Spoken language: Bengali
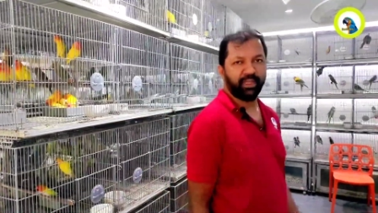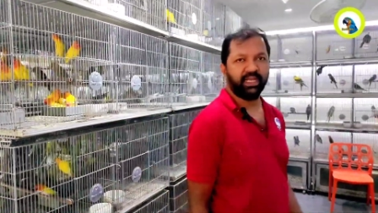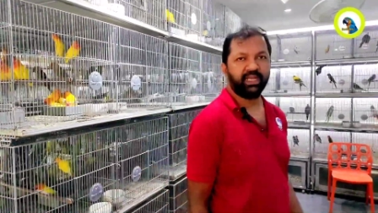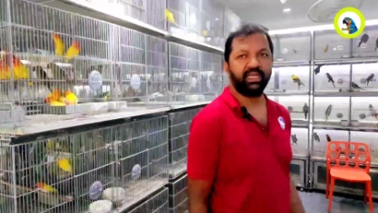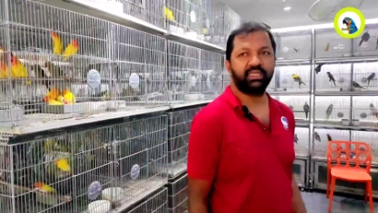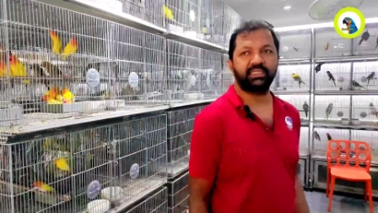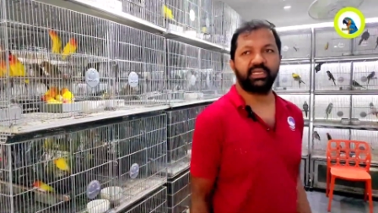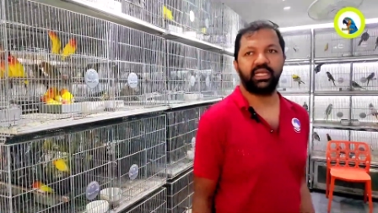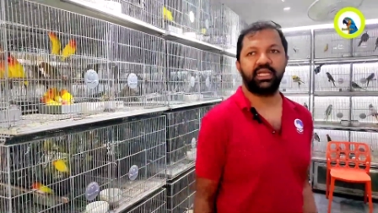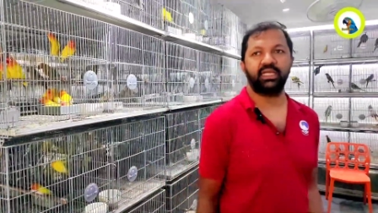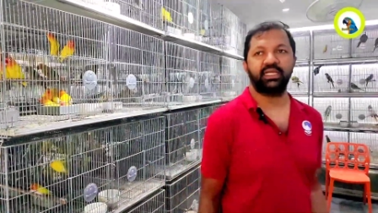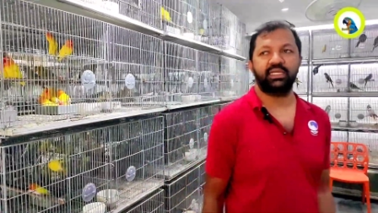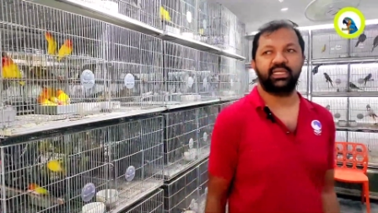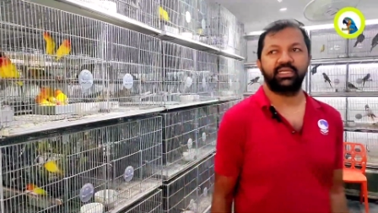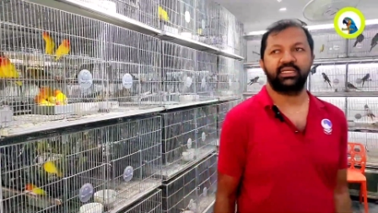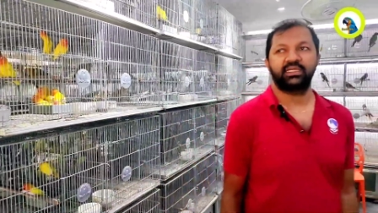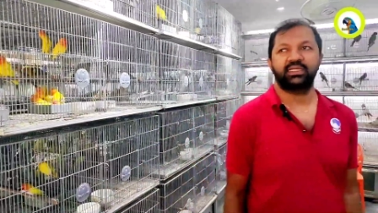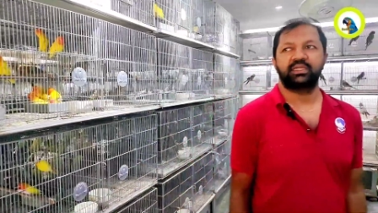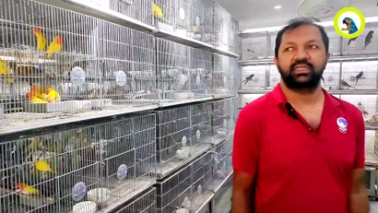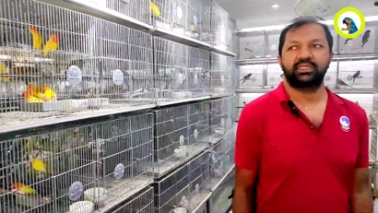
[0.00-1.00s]
দেখা যায়
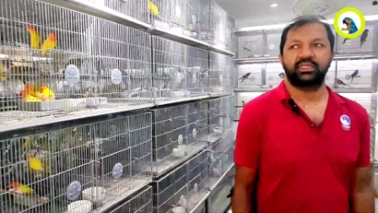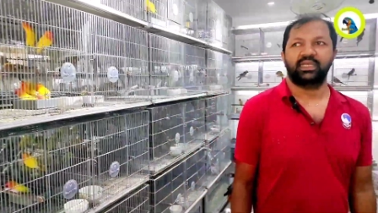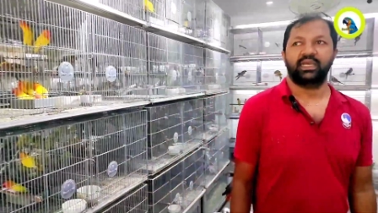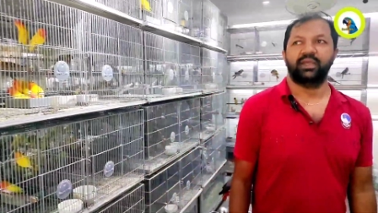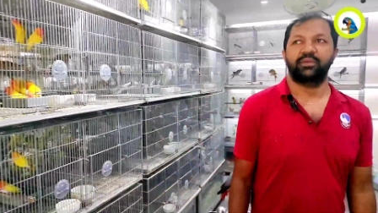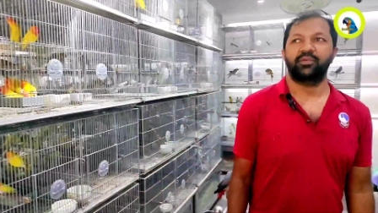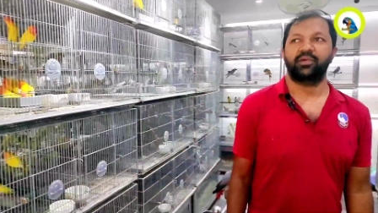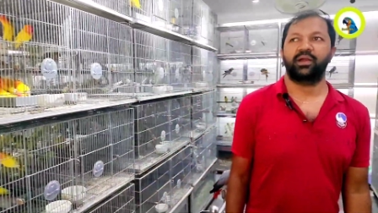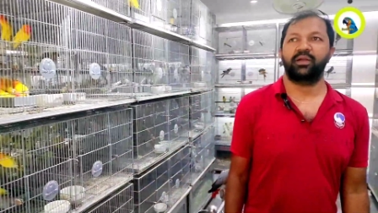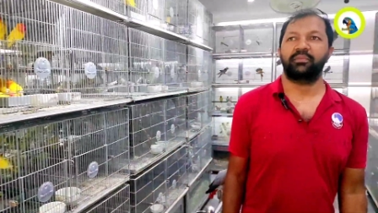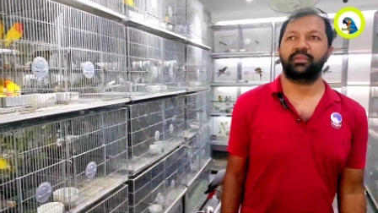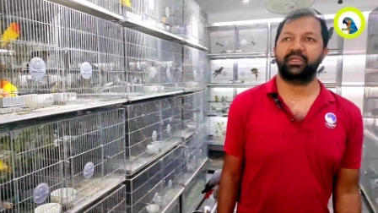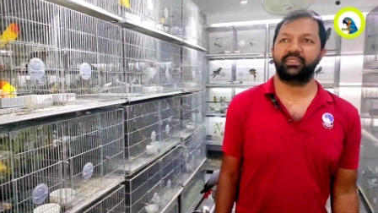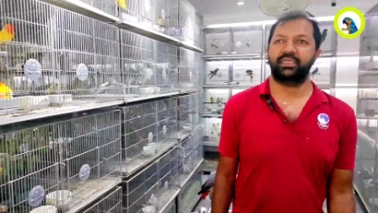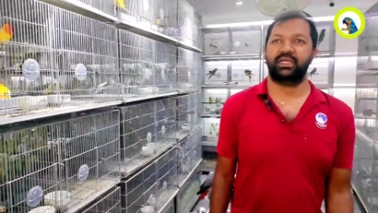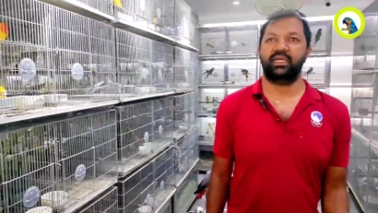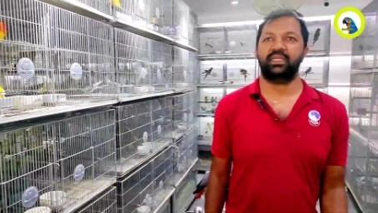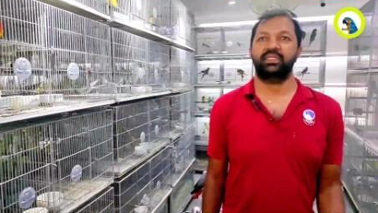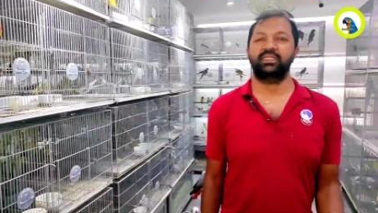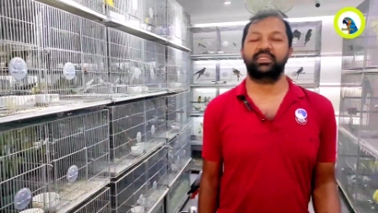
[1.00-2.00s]
এবং আমরা
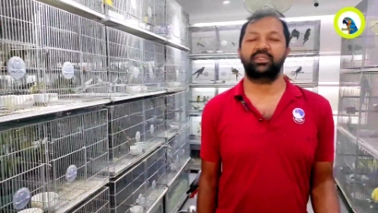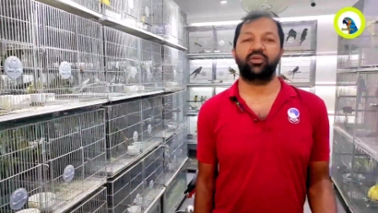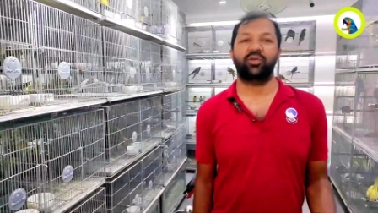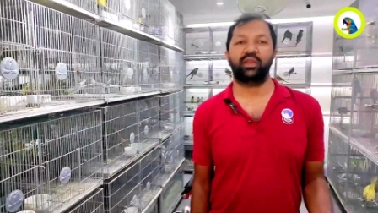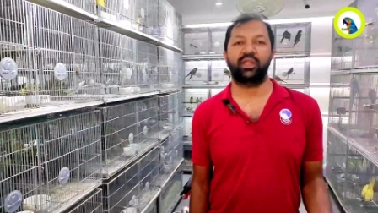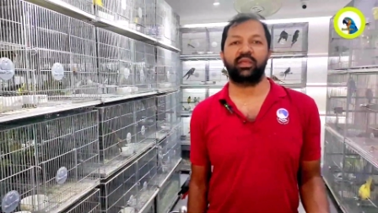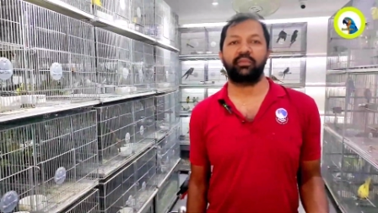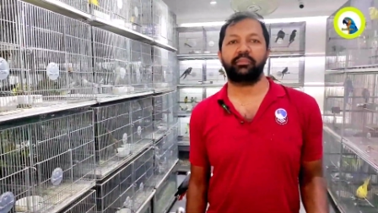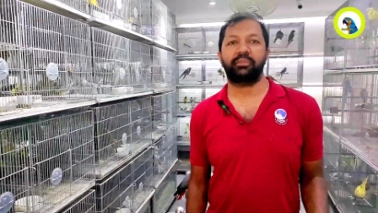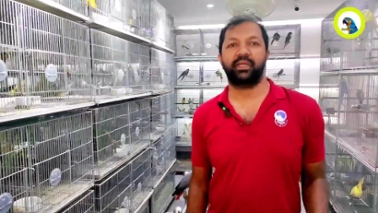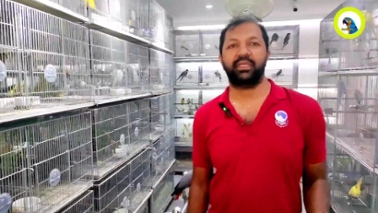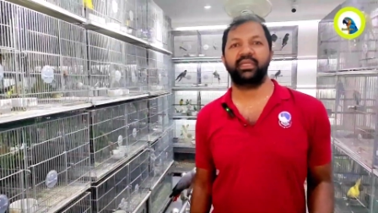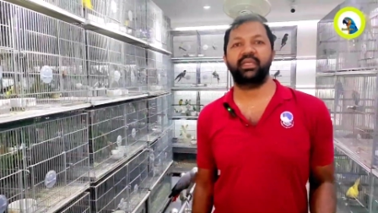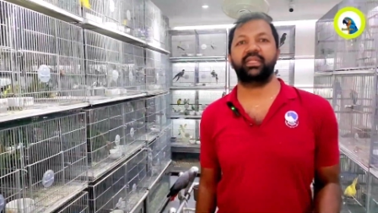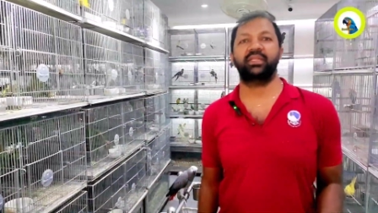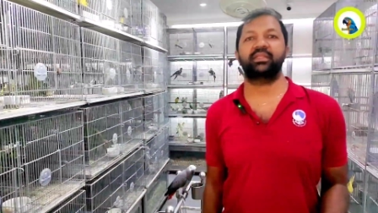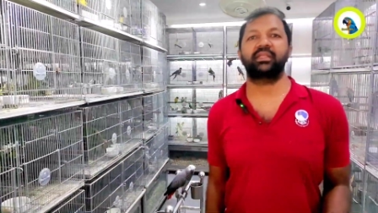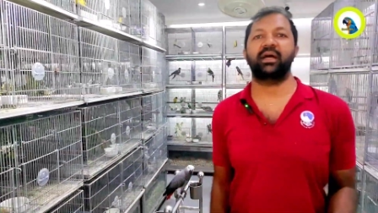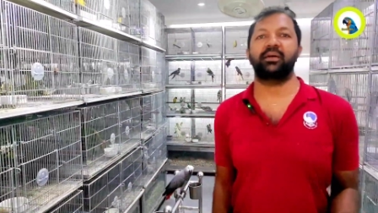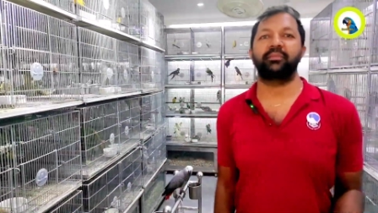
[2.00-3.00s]
জানি যে অনেক পাখির